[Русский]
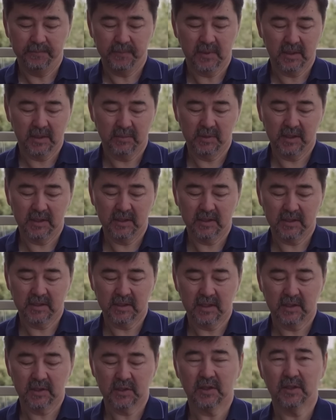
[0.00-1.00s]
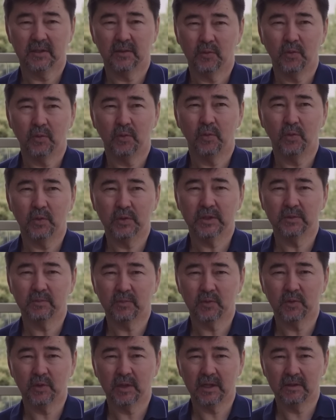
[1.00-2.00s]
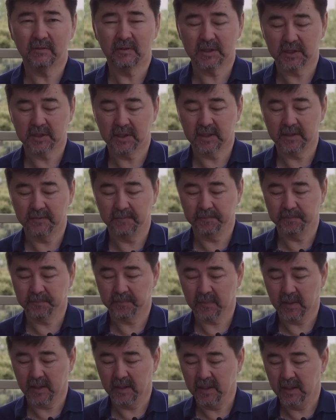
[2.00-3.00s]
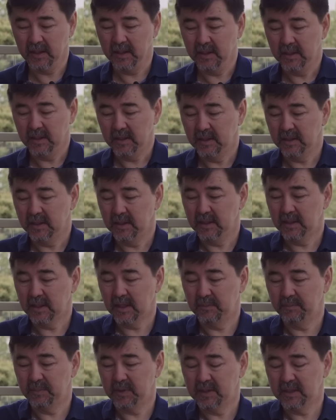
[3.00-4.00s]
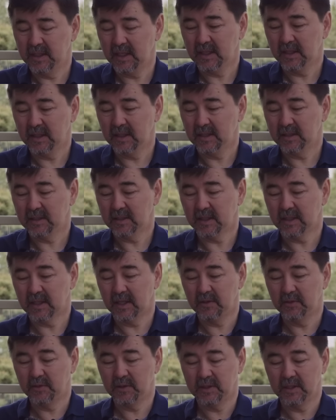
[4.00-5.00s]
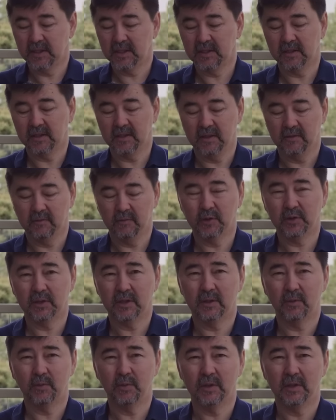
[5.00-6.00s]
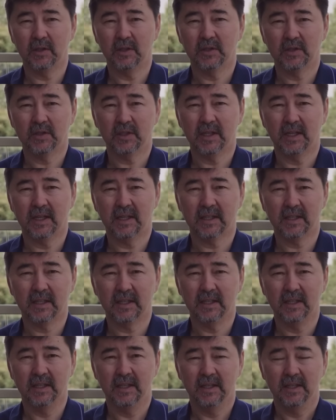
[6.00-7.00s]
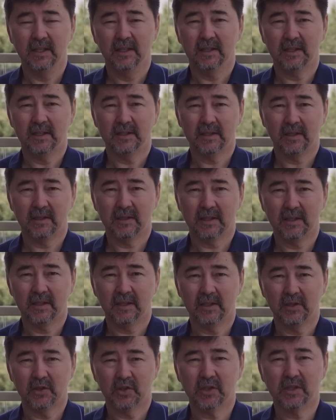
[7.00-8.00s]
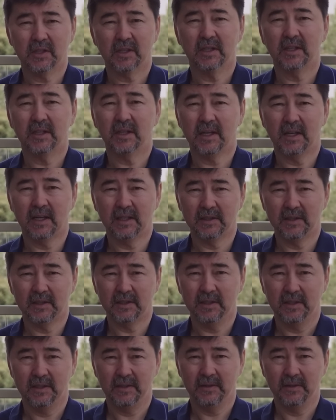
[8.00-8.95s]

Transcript: мне достаточно, но очень много овощей. И обязательно стараюсь есть вот такой шикарный казахский жирный казы.